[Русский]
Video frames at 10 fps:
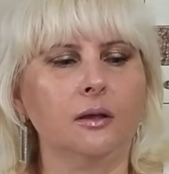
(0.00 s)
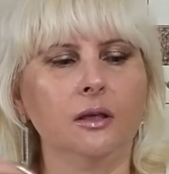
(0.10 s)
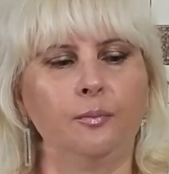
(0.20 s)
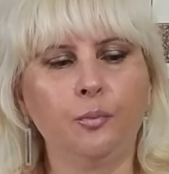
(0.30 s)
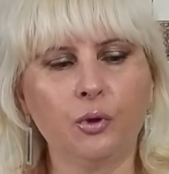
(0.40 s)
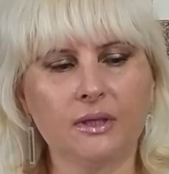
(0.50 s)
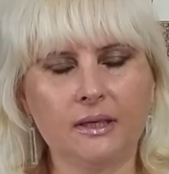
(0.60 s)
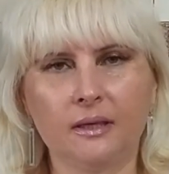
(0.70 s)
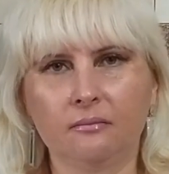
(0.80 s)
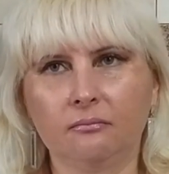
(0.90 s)
И
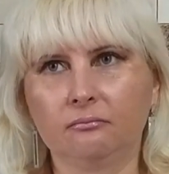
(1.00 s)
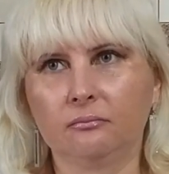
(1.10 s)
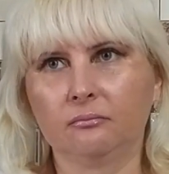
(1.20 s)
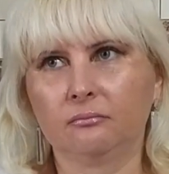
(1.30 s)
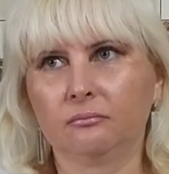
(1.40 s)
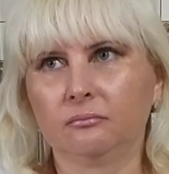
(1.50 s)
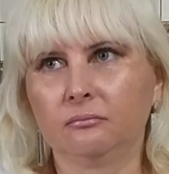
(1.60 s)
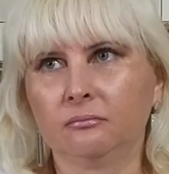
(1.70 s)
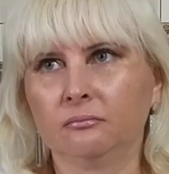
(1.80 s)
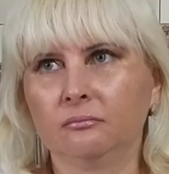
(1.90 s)
после,
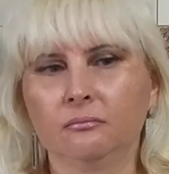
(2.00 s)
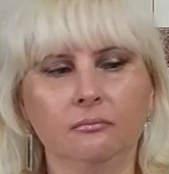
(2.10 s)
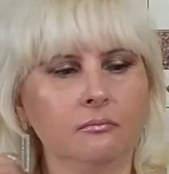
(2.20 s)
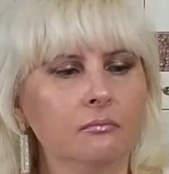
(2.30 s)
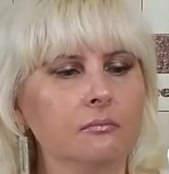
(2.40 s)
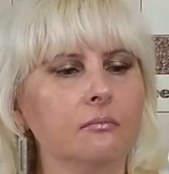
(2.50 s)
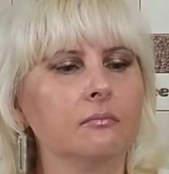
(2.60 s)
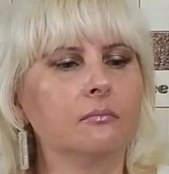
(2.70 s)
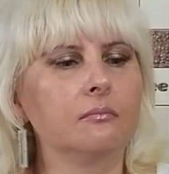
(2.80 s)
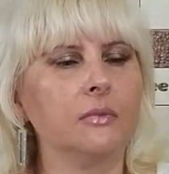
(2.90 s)

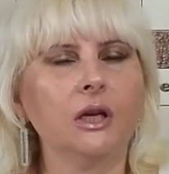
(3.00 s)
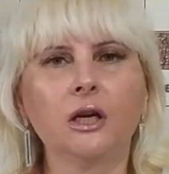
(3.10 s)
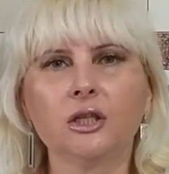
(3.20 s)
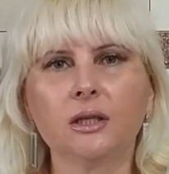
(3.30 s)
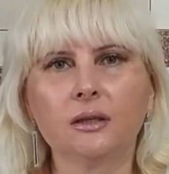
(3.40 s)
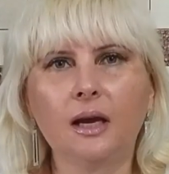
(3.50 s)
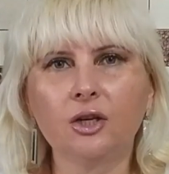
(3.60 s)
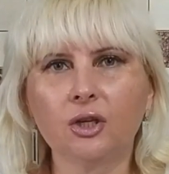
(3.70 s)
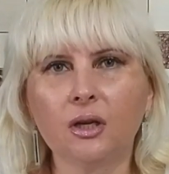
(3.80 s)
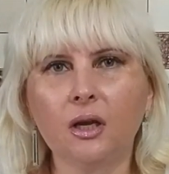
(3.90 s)
мне кажется,
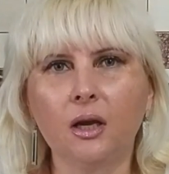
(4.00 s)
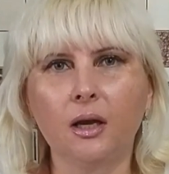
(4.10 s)
даже